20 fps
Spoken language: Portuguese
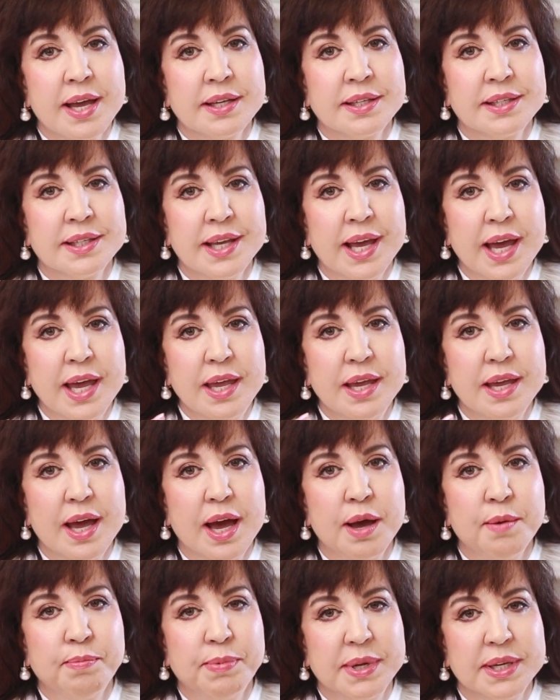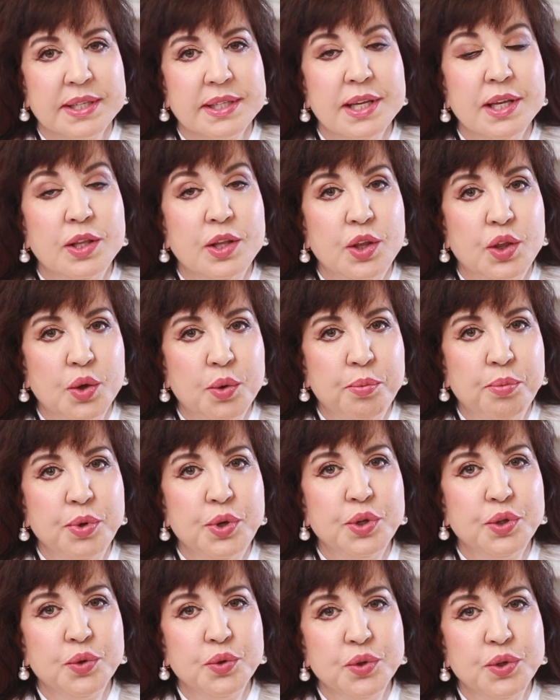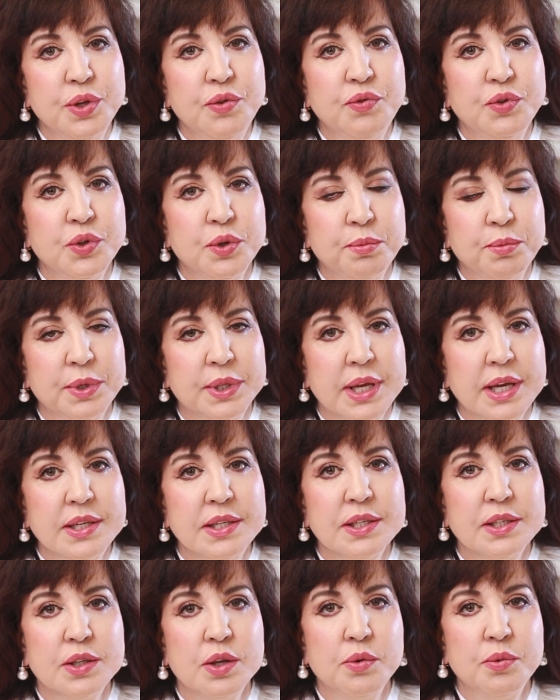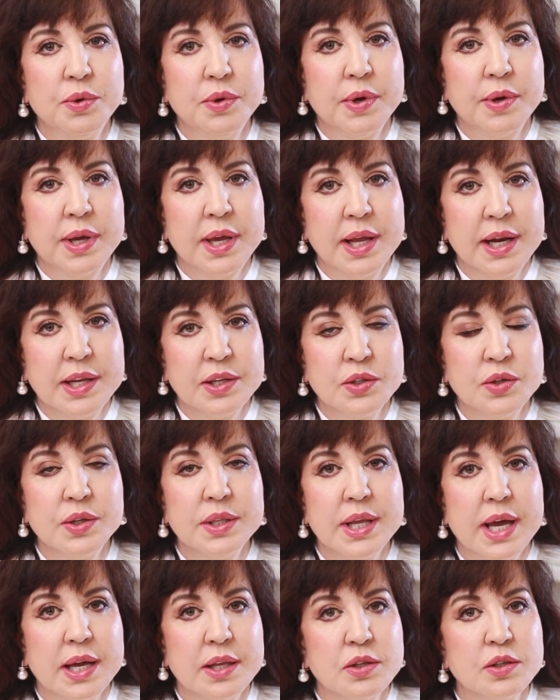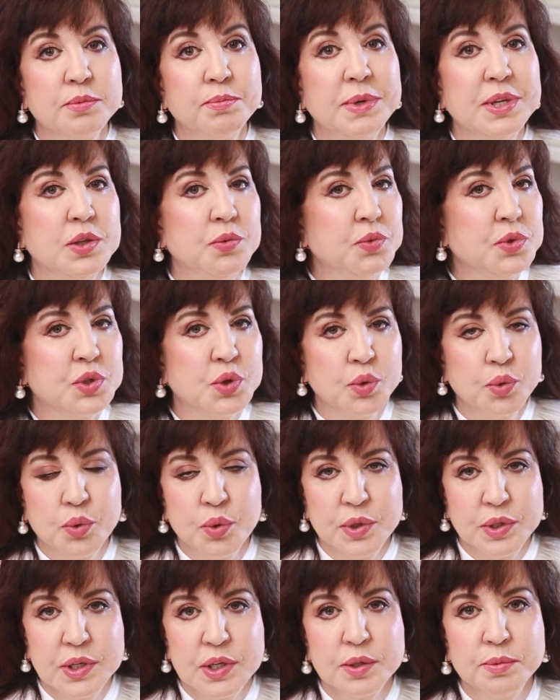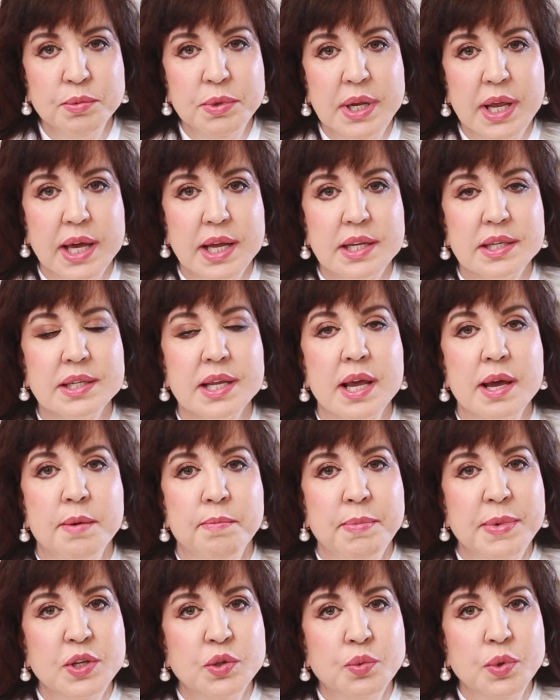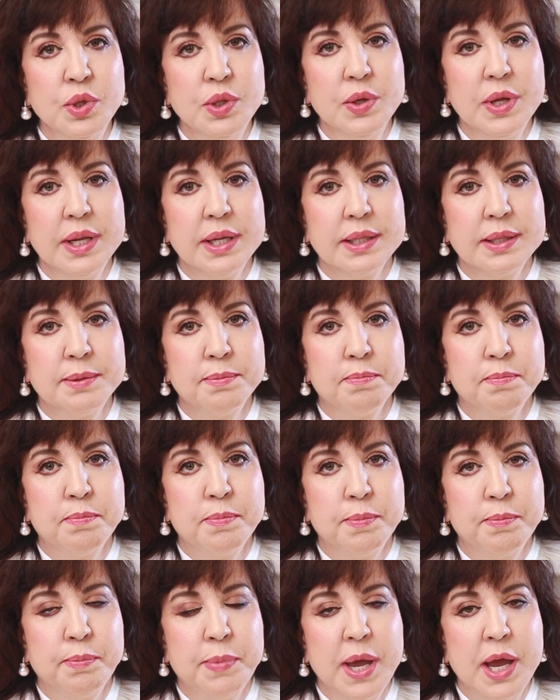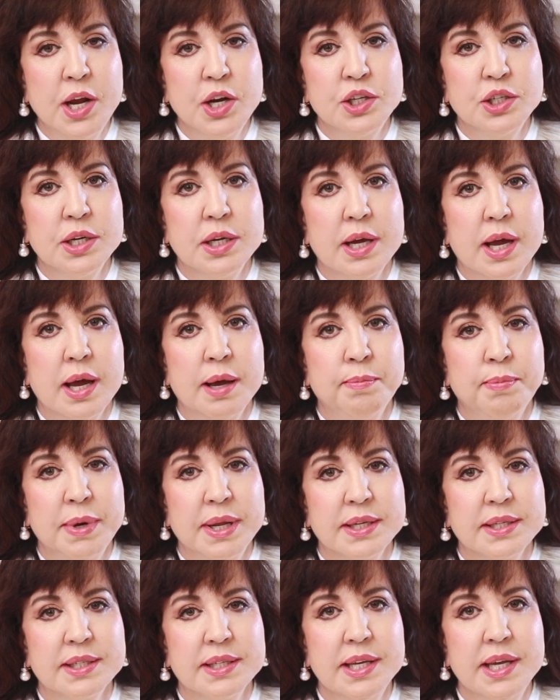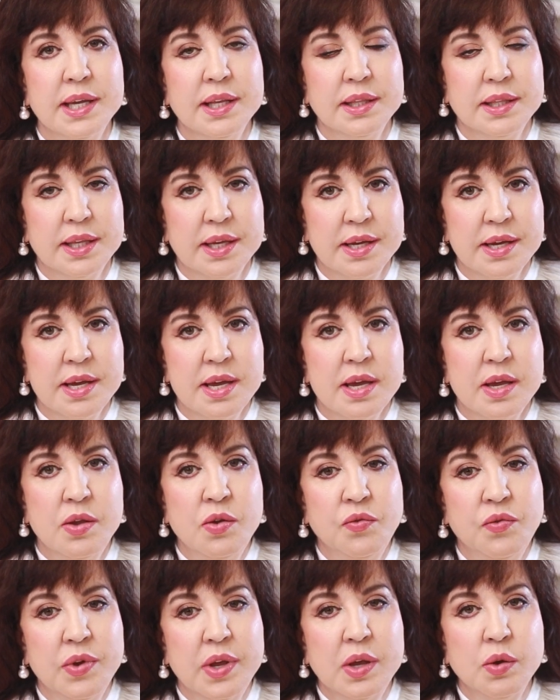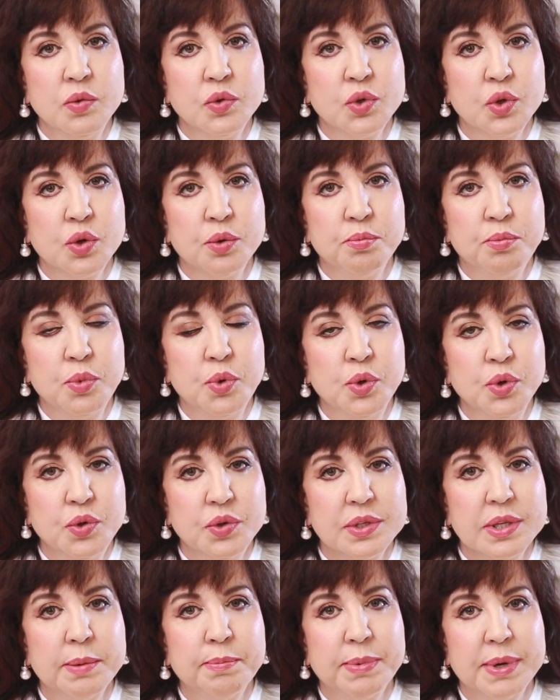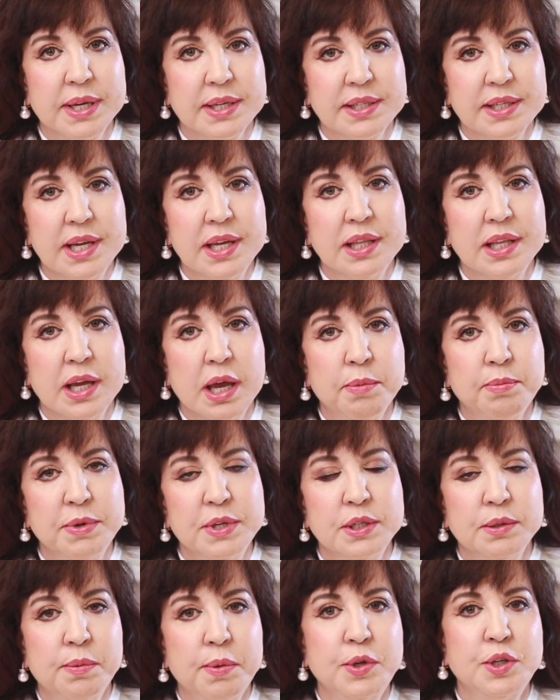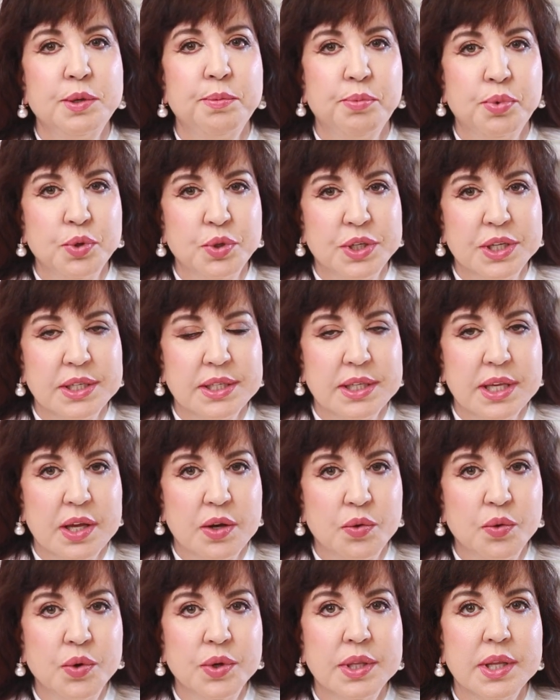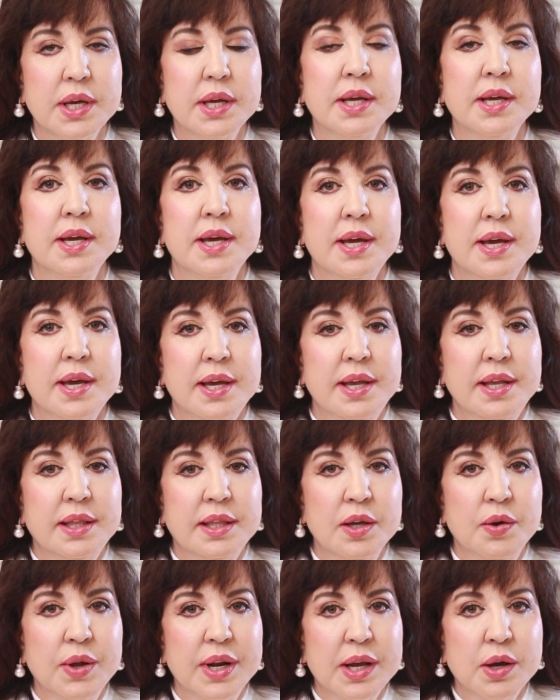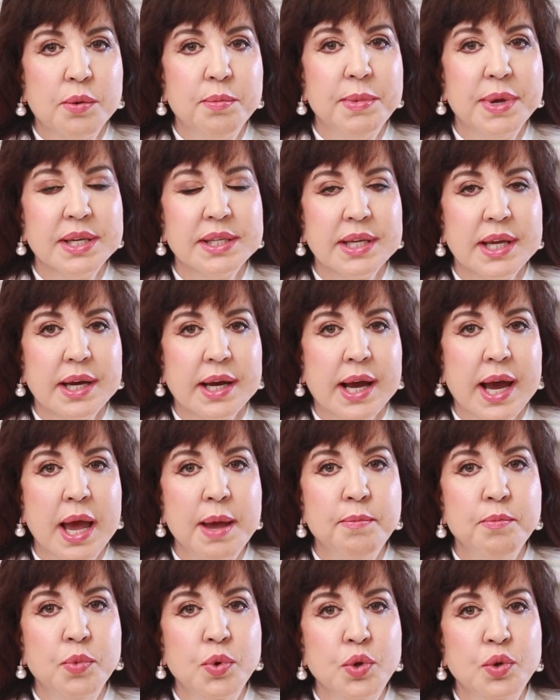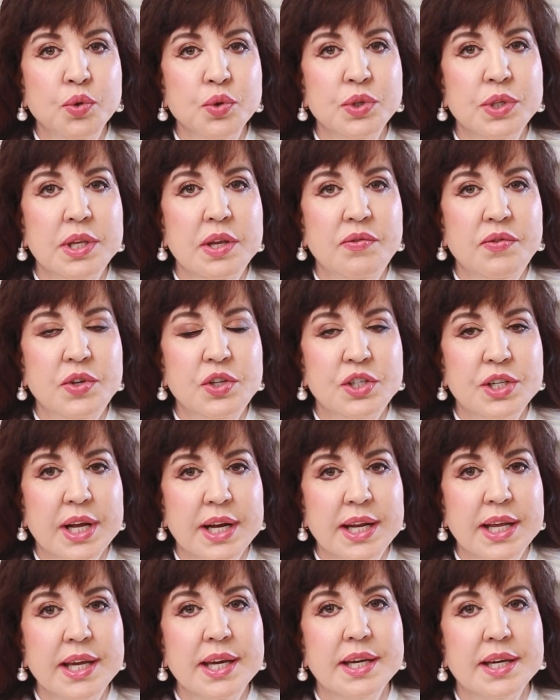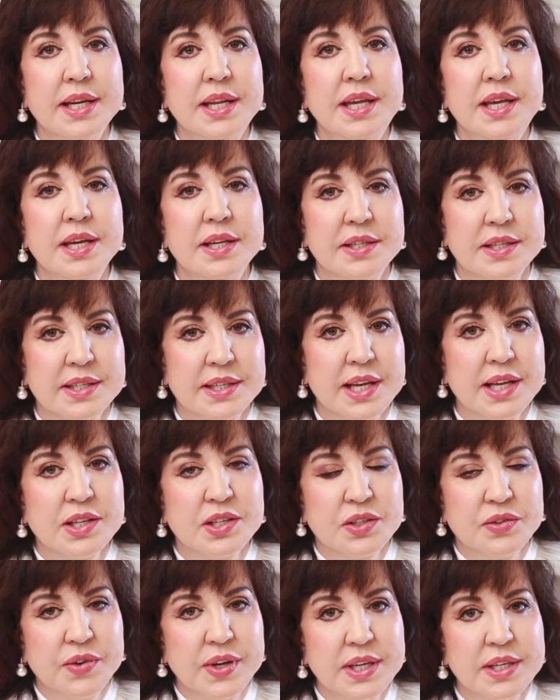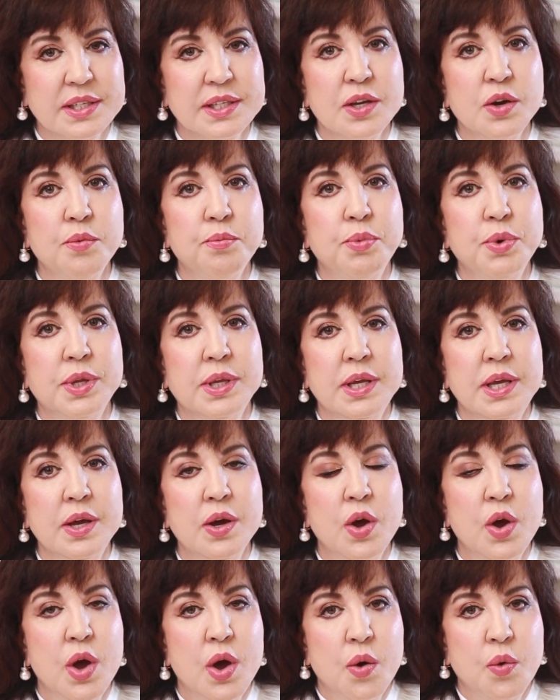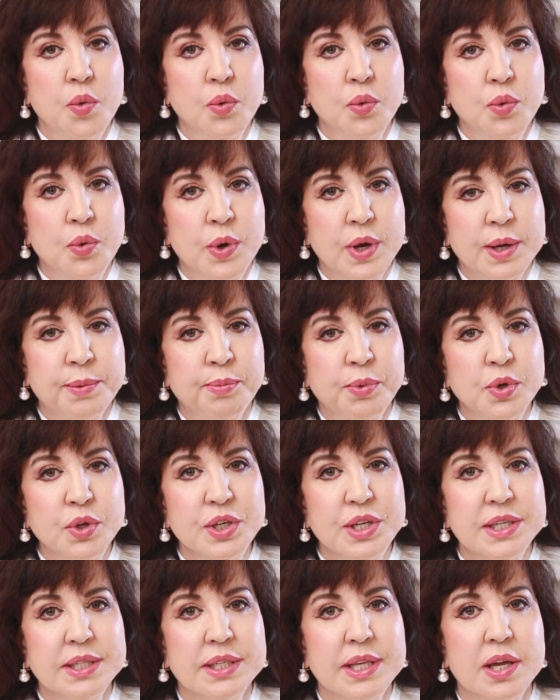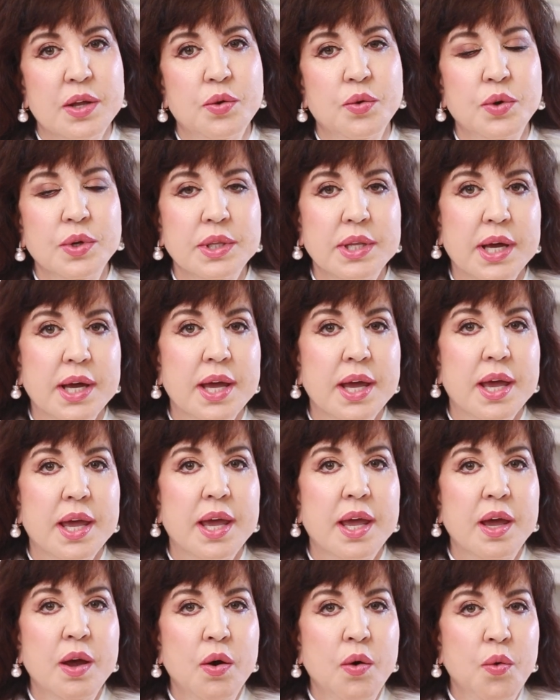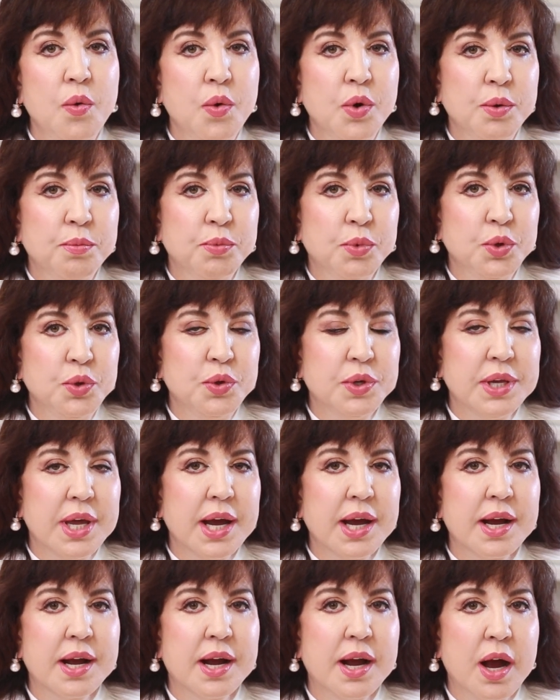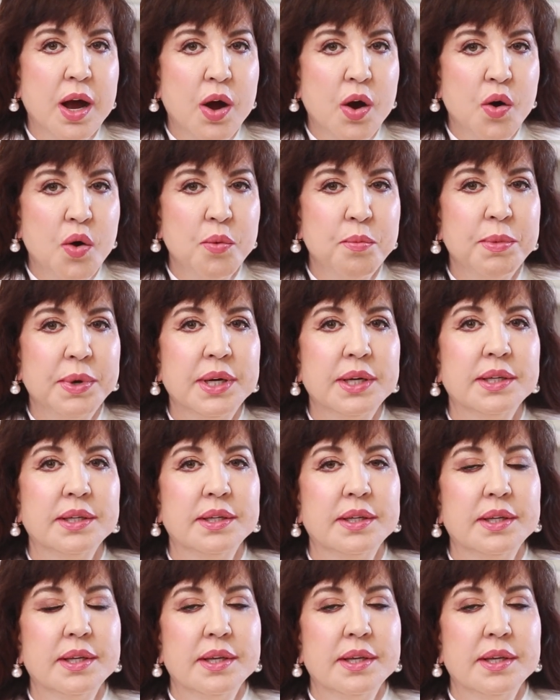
sai a placenta, então por isso que os níveis hormonais estão relacionados, mas não são todas as mulheres. Mas quando ela perde a placenta, e vem os hormônios da placenta, que é principalmente a progesterona, então ela começa cai muito os níveis de alegria, de satisfação, porque o, a progesterona é o hormônio que acalma